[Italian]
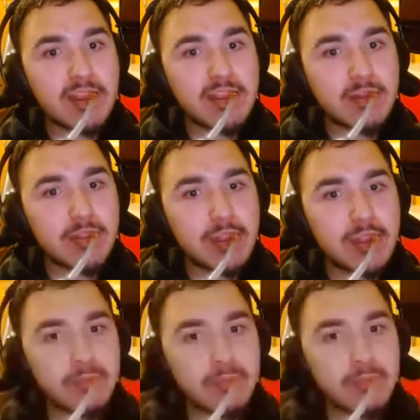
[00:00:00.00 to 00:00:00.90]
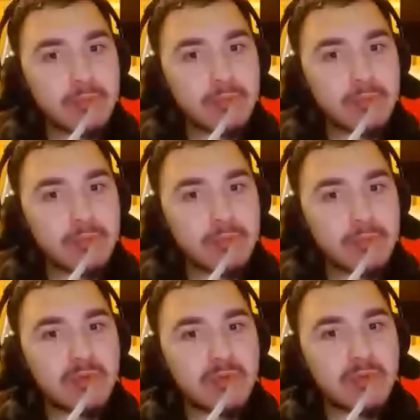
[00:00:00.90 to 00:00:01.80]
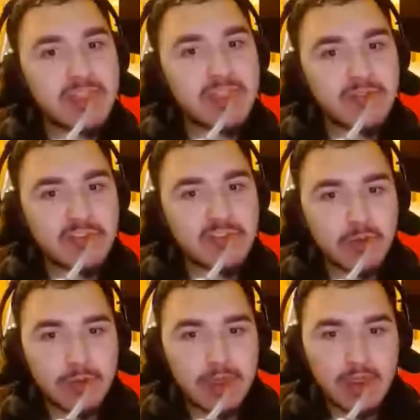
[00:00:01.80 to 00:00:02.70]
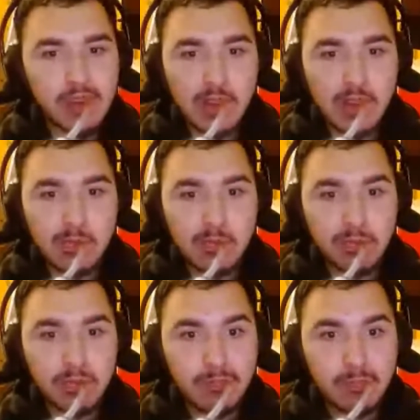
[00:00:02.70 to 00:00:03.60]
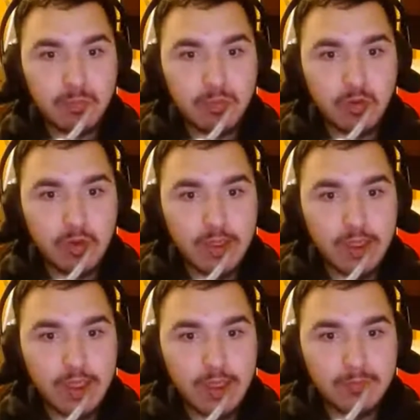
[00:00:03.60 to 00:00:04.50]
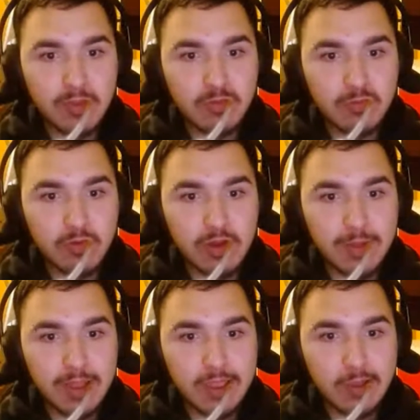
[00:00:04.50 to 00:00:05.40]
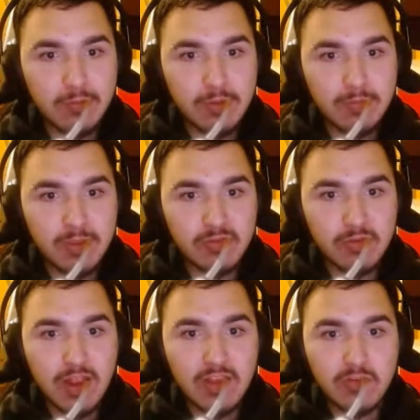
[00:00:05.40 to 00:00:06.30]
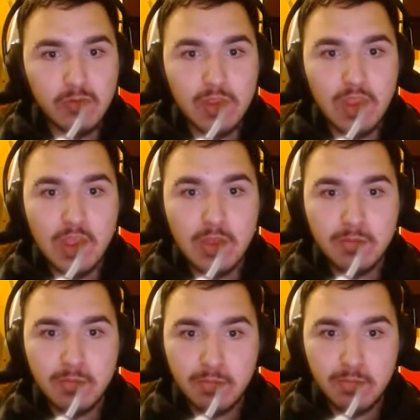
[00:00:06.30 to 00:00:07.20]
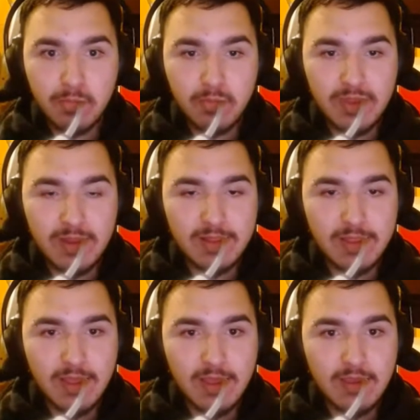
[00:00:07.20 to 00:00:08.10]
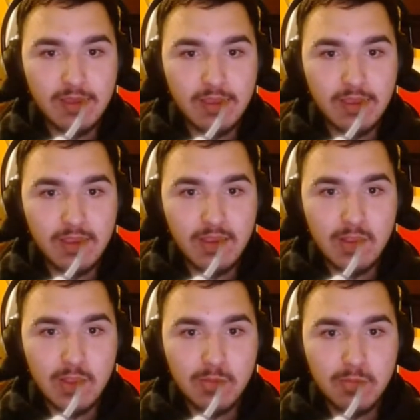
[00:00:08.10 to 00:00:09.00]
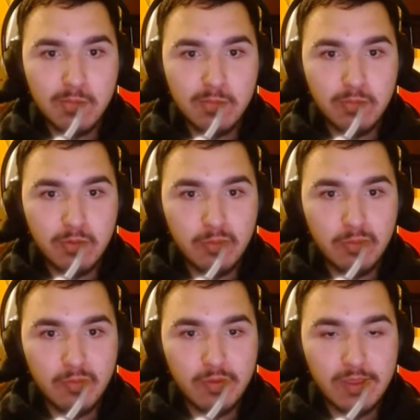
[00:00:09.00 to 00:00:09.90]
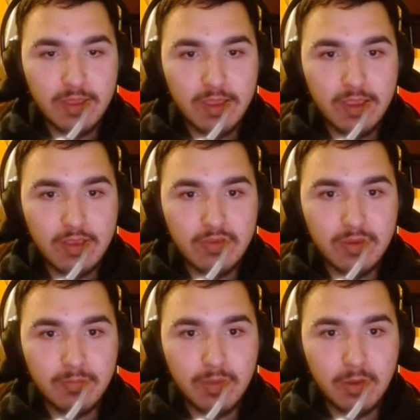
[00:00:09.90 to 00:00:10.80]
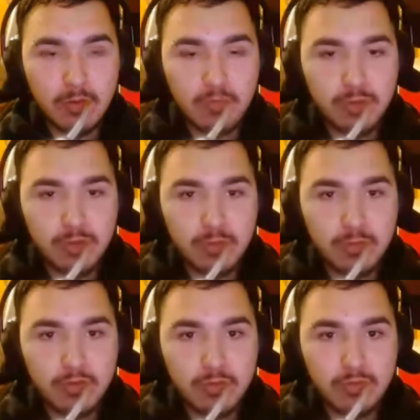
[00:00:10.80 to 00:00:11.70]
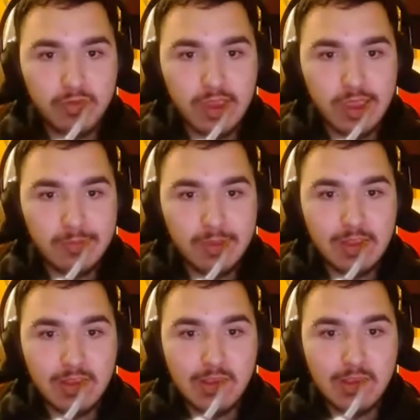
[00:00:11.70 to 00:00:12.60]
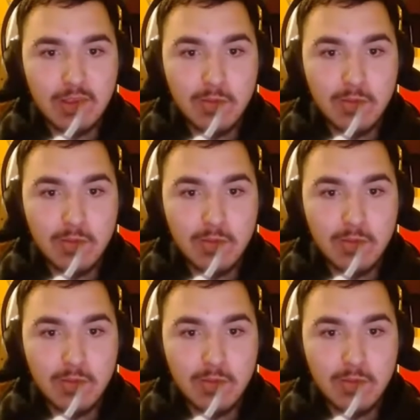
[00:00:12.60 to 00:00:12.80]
lì all'interno del libro no, ci mette la faccia come appunto eh, persona, ma anche come personaggio, quindi in realtà è eh, comunque cioè, mi ha colpito molto positivamente